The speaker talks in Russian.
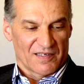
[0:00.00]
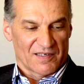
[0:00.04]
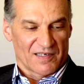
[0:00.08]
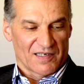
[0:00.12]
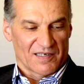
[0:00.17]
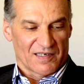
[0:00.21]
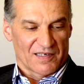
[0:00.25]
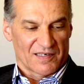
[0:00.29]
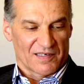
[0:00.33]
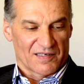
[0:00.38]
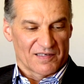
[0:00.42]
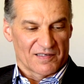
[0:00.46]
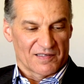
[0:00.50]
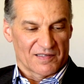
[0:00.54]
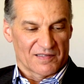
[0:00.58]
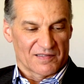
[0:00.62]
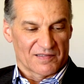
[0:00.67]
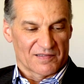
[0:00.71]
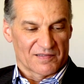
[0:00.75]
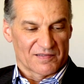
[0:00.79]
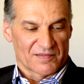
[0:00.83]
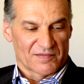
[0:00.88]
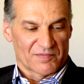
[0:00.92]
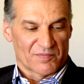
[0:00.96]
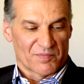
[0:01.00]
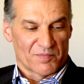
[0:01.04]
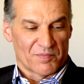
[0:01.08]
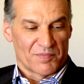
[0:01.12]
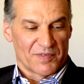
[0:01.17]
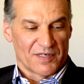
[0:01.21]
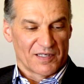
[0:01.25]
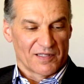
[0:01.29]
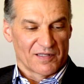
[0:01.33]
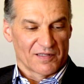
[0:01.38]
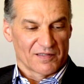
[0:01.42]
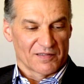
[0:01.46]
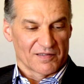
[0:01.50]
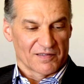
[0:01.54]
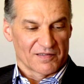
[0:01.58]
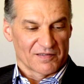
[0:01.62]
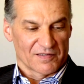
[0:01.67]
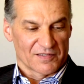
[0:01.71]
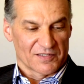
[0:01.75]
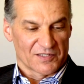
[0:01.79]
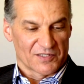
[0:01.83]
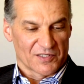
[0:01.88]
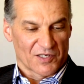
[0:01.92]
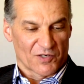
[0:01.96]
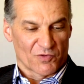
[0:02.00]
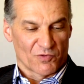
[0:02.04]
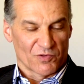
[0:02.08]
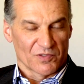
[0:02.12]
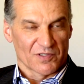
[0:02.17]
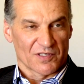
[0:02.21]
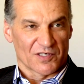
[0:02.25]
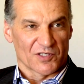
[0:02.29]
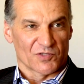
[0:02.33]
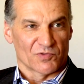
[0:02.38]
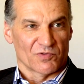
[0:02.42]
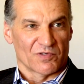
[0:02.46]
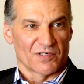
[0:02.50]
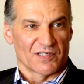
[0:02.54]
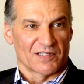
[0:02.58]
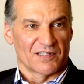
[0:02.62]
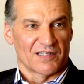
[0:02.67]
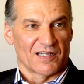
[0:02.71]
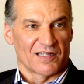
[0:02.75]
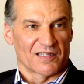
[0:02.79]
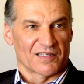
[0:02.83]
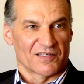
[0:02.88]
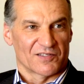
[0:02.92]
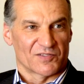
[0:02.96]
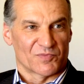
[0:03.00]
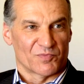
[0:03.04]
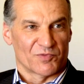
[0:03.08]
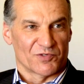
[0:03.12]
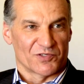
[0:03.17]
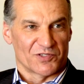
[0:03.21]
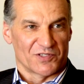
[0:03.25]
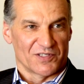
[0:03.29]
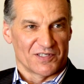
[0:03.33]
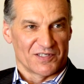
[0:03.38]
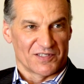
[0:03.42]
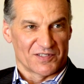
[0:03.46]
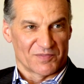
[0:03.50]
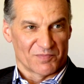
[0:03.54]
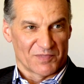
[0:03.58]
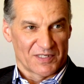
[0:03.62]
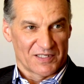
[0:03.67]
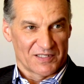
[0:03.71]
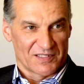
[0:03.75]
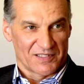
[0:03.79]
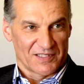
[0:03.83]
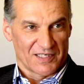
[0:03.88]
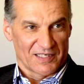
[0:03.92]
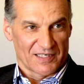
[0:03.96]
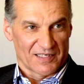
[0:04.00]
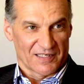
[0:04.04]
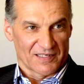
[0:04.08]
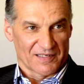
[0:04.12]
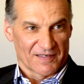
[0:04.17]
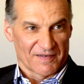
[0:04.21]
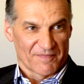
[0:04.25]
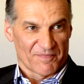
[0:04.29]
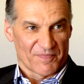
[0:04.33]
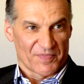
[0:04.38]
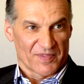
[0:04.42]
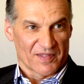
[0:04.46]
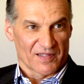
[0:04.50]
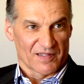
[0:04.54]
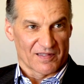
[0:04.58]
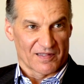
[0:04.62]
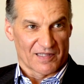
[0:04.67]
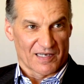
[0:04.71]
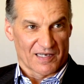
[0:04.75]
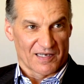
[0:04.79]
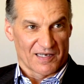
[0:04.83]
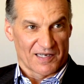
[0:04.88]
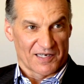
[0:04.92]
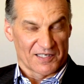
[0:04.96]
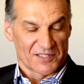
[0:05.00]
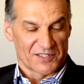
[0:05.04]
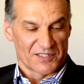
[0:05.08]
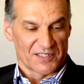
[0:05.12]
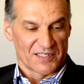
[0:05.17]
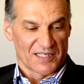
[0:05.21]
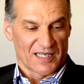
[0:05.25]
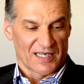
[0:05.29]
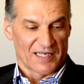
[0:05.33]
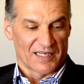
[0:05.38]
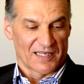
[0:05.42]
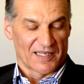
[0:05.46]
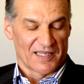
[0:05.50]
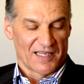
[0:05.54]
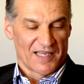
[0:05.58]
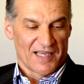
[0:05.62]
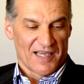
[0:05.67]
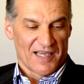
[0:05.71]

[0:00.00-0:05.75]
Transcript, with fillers: Э, был закон, который дал Господь через Моисея на горе Синае.